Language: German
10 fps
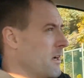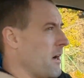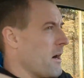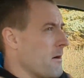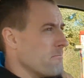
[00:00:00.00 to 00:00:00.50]

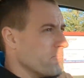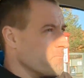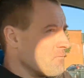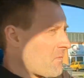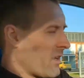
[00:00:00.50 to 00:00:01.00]

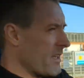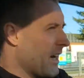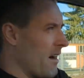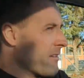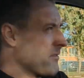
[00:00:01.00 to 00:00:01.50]
Ähm,
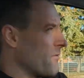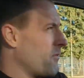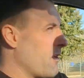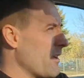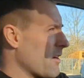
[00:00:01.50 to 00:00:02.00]
ja,
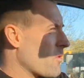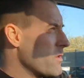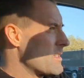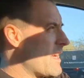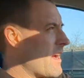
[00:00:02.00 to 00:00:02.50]
von der
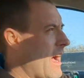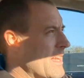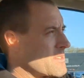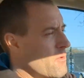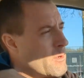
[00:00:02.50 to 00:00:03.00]
Größe her
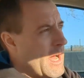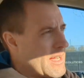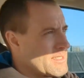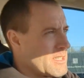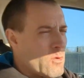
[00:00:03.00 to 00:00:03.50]

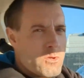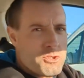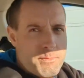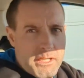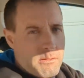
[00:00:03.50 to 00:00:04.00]
1,85 ohne
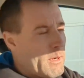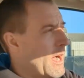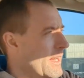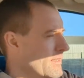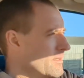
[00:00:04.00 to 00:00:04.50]

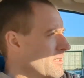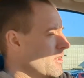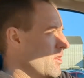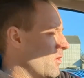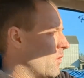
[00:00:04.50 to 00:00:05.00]
Spiegelbreit
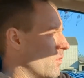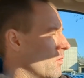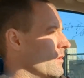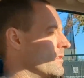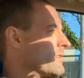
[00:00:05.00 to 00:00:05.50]

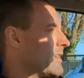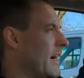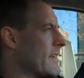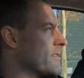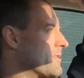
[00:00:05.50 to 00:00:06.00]
und hat